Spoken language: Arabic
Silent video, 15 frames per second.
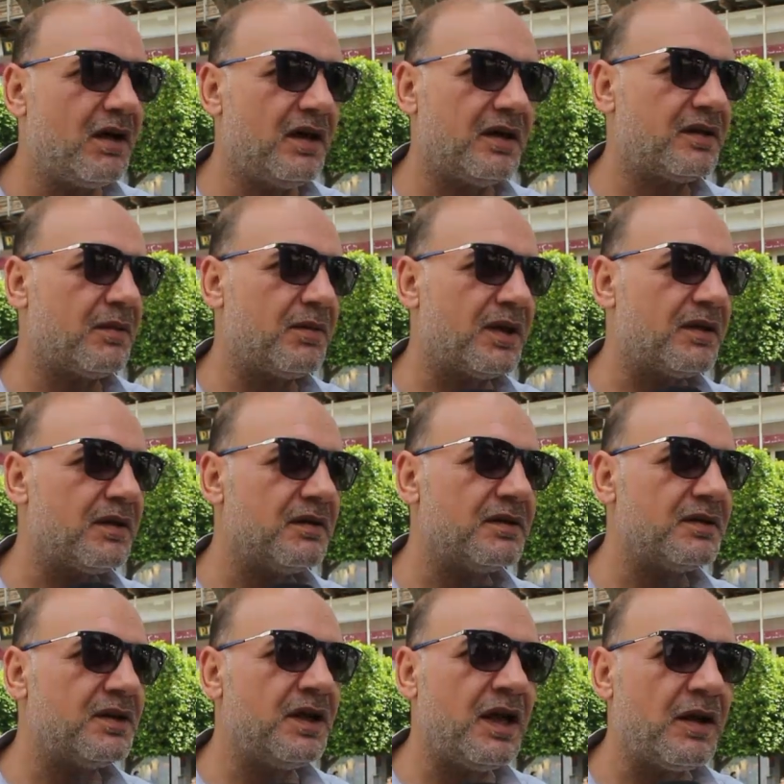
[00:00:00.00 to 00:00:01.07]
آه، طبعا
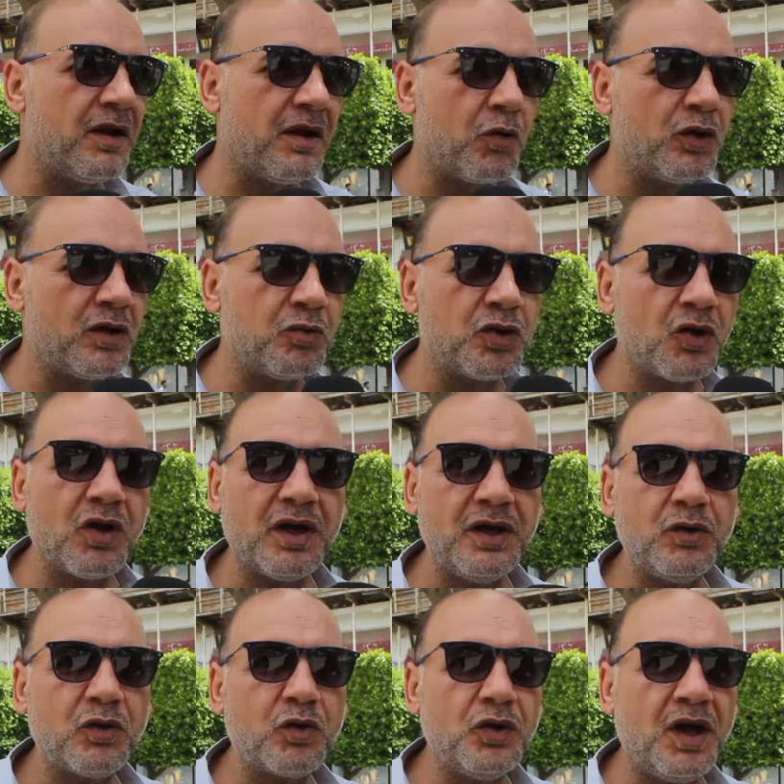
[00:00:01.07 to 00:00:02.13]
يعني كنت متوقع
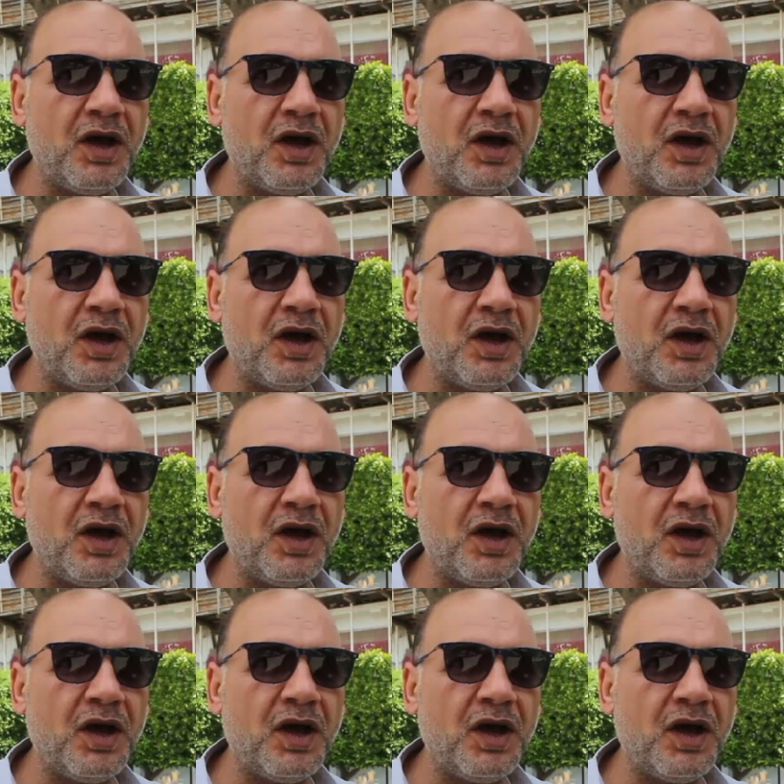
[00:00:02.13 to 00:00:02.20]
انه يكون